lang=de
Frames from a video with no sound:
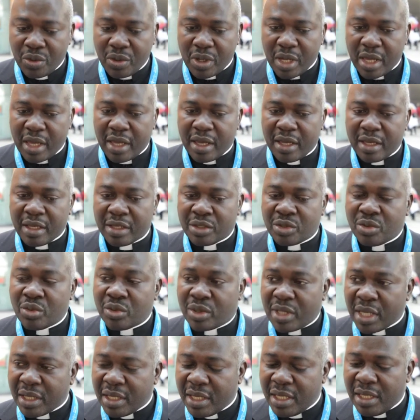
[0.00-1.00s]
Denn unsere
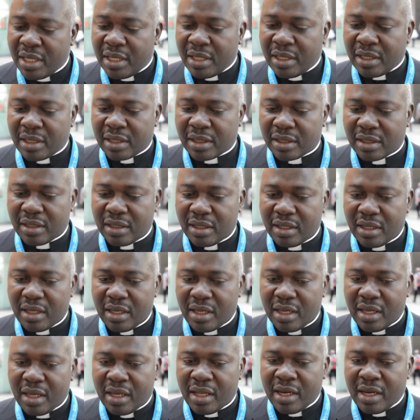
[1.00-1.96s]
Leben sind in Gefahr.